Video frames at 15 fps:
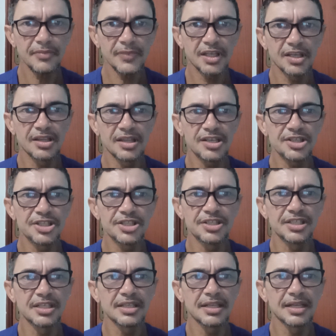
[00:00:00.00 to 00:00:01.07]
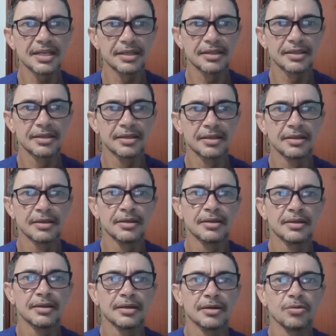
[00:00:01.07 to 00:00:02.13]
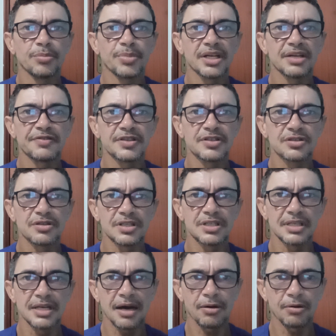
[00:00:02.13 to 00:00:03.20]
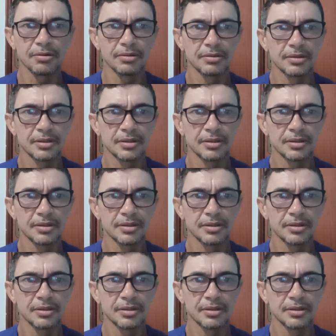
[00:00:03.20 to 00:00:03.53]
que destina um benefício social